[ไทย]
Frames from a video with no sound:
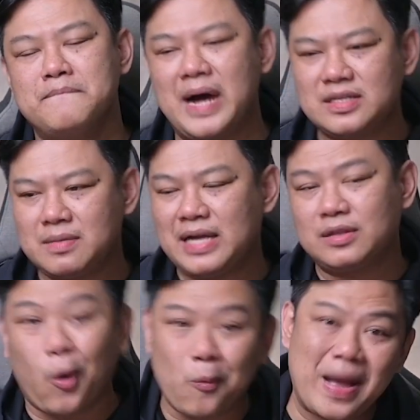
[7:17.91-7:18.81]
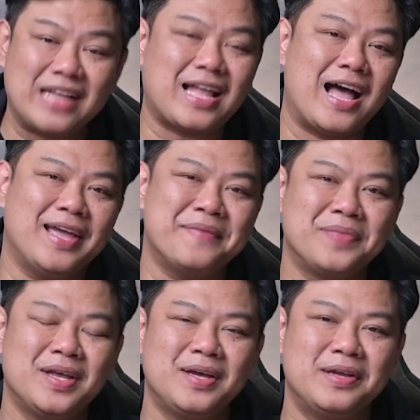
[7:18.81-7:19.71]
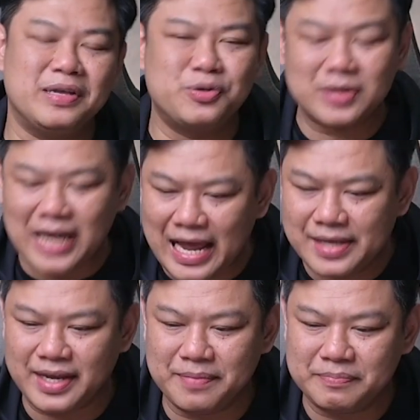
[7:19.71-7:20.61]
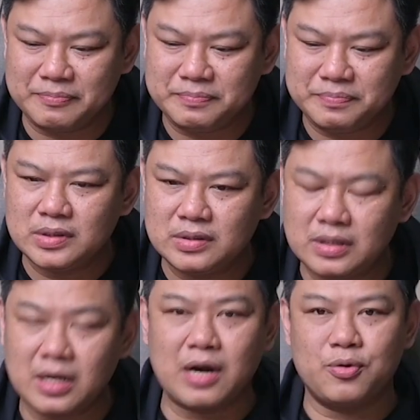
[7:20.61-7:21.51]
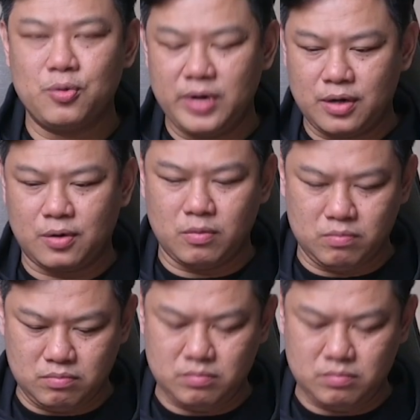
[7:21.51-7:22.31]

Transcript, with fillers: มักจะมาตกม้าตายในช่วงท้ายเกม ซึ่งถ้าเราดูในกลุ่ม